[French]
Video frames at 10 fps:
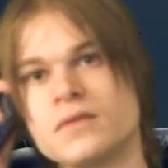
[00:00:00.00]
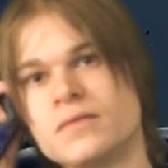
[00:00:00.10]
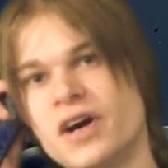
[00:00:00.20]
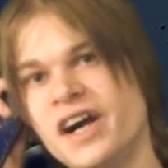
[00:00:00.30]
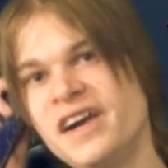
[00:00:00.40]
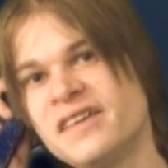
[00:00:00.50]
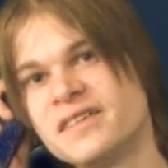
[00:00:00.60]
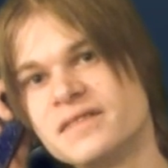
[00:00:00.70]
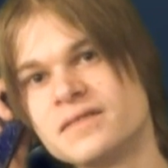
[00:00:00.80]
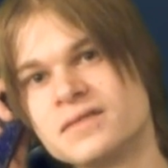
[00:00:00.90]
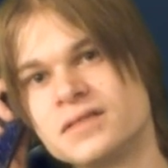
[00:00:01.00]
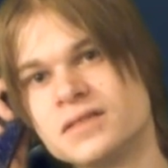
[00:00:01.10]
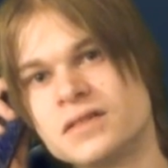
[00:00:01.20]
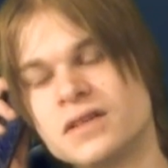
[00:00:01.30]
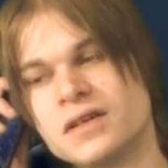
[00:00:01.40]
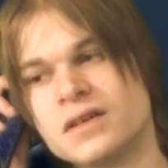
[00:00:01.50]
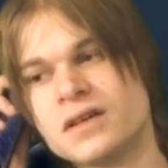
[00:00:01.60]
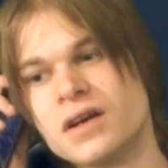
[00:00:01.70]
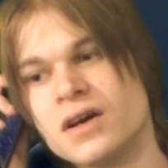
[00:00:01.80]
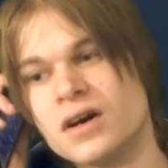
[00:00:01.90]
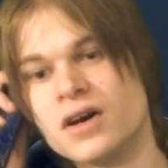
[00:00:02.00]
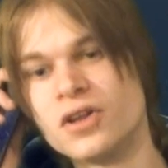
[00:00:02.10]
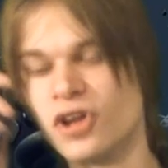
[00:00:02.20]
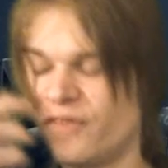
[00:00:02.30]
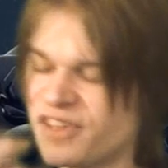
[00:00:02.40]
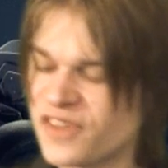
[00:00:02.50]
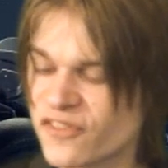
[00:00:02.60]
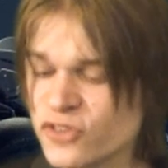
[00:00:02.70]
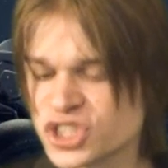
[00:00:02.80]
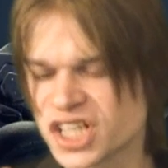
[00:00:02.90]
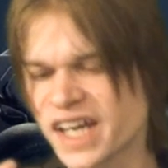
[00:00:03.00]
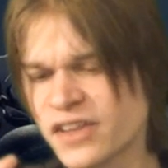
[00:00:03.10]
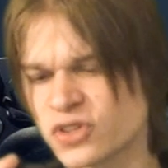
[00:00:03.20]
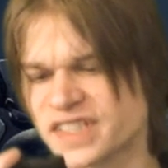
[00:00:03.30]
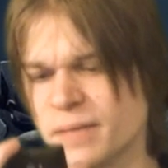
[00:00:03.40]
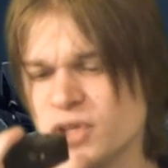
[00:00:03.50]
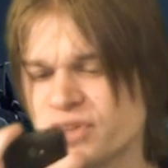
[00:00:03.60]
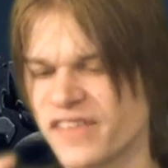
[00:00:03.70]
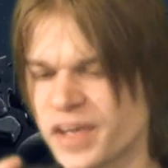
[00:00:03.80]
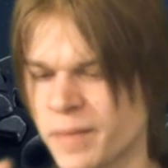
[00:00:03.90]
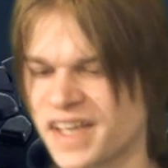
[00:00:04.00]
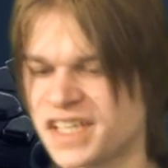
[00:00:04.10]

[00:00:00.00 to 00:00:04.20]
Ouais C'est que d'aller boire un café Non, va te faire foutre, raid dans 5 minutes avec ma